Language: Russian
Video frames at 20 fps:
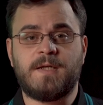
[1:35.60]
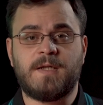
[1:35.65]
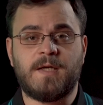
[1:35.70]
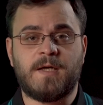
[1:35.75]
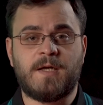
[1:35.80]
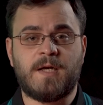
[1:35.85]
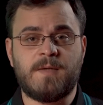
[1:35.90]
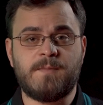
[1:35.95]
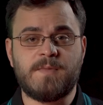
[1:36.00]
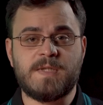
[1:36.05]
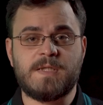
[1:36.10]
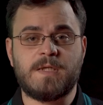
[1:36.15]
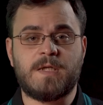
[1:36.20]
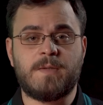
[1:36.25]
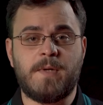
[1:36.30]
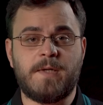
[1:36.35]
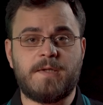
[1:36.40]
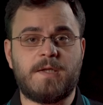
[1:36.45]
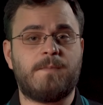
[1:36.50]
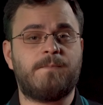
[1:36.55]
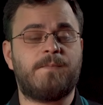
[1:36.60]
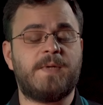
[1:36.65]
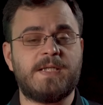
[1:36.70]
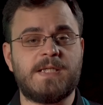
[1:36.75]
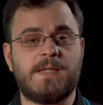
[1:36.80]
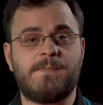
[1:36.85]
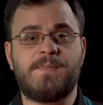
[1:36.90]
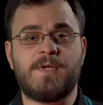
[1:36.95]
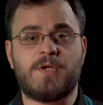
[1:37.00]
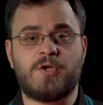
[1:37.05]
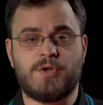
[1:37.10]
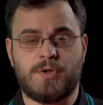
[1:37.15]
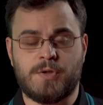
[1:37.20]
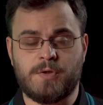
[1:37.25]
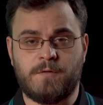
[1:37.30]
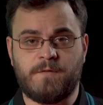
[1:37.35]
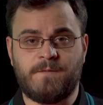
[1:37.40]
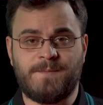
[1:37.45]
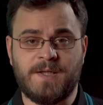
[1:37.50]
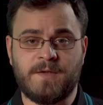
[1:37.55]
кг с аккумулятором 5
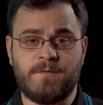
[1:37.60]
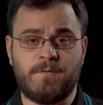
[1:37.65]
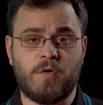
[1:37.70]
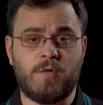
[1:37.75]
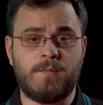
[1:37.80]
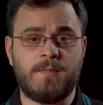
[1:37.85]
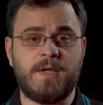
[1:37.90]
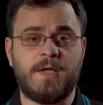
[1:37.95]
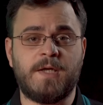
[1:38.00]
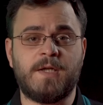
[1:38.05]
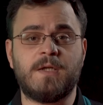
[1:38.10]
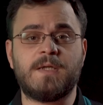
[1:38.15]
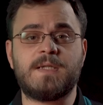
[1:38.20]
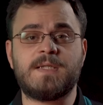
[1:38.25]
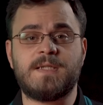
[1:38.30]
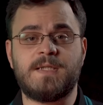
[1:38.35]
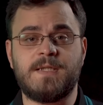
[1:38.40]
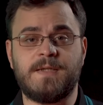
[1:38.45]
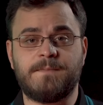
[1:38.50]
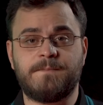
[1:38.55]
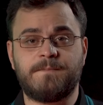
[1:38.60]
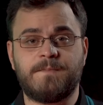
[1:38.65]
ампер-часов платформы LXT.